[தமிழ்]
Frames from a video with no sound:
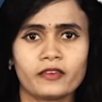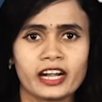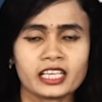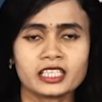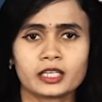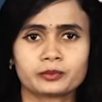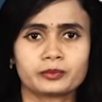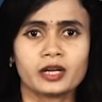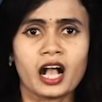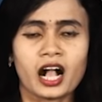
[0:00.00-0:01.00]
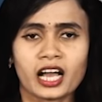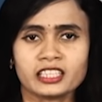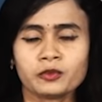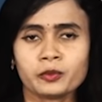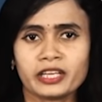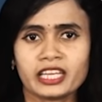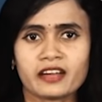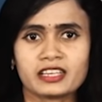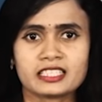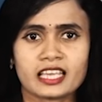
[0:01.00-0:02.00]
வணக்கம் கதவு
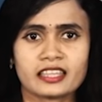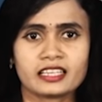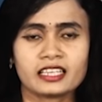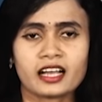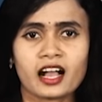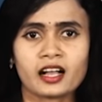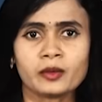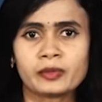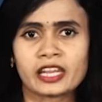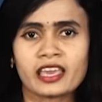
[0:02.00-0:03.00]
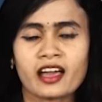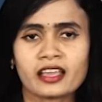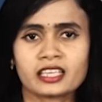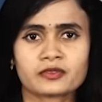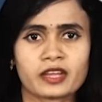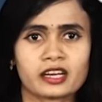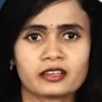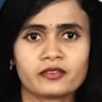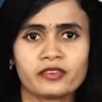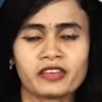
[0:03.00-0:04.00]
மீடியாவின் செய்திகளுக்காக பிரியா ஈஸ்வரன்
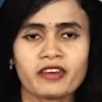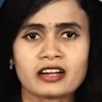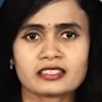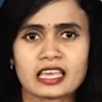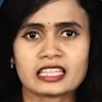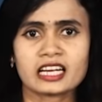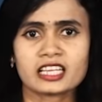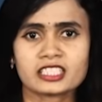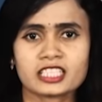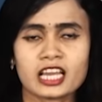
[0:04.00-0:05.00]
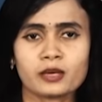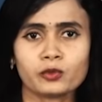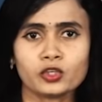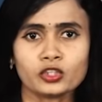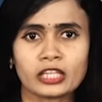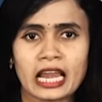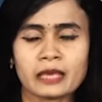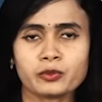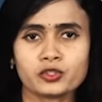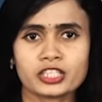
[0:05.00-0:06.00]
விரிவான செய்திகளுக்கு செல்லும் முன்
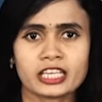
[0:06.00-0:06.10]
தலைப்புச்